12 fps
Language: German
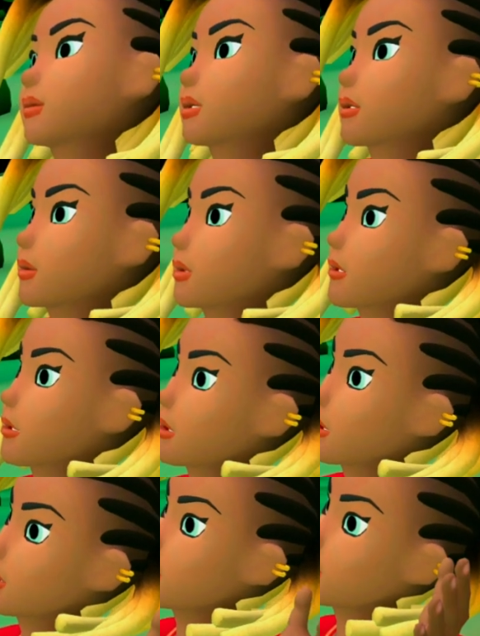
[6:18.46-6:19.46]
Der Sohn
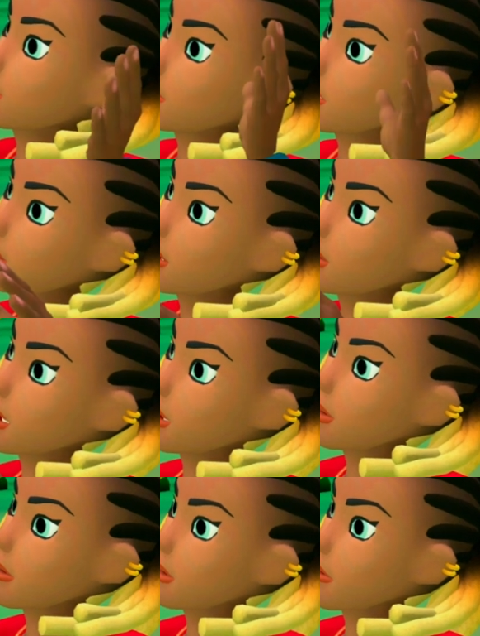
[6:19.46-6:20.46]
von Gott und von
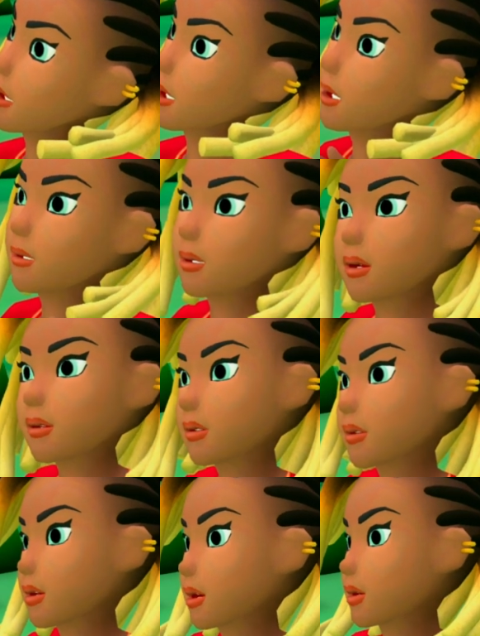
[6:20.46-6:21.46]
den Menschen wird
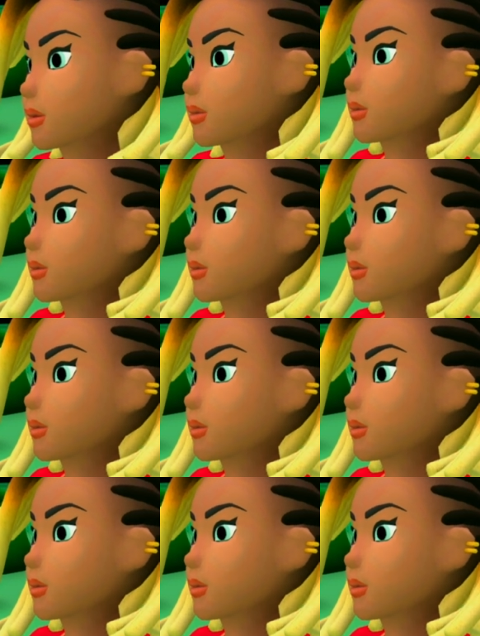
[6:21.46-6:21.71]
wiederkommen.